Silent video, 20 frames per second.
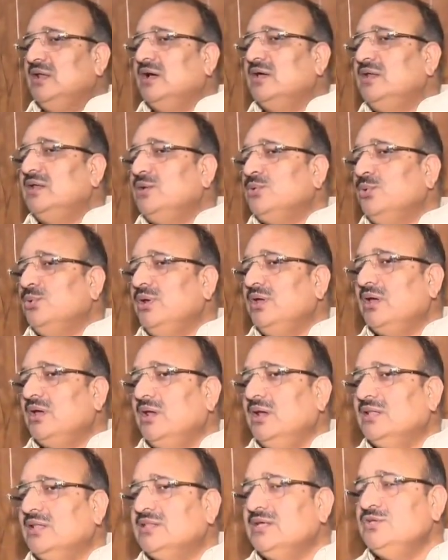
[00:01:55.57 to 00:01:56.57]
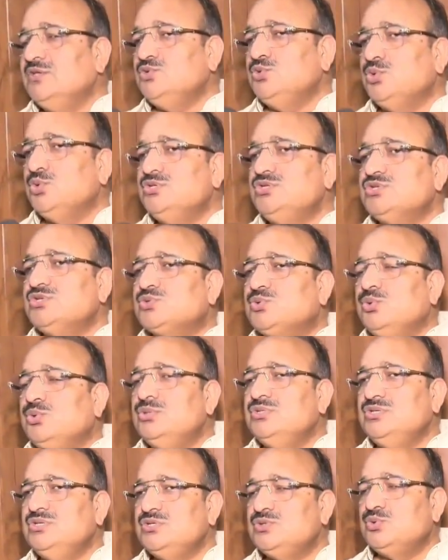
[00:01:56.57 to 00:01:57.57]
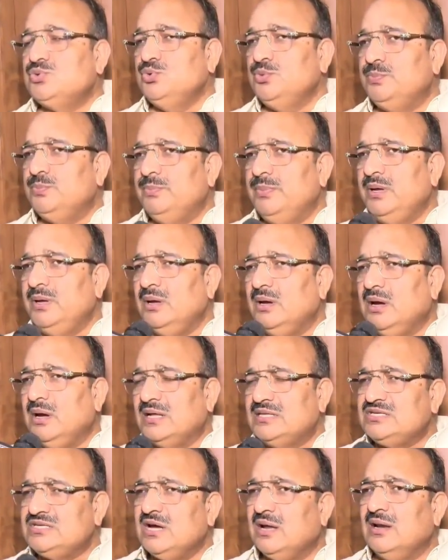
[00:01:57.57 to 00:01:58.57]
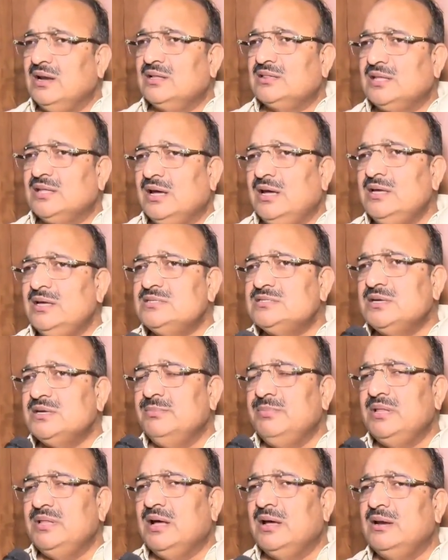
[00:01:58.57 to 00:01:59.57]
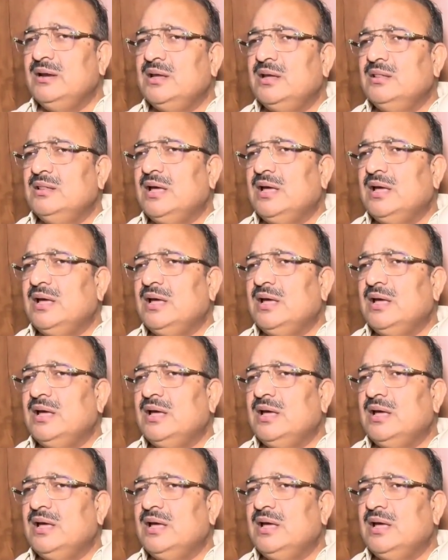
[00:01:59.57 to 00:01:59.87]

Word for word: नागरिक होने के नाते जो जिसको जिस रूप में अच्छा लगता है संविधान के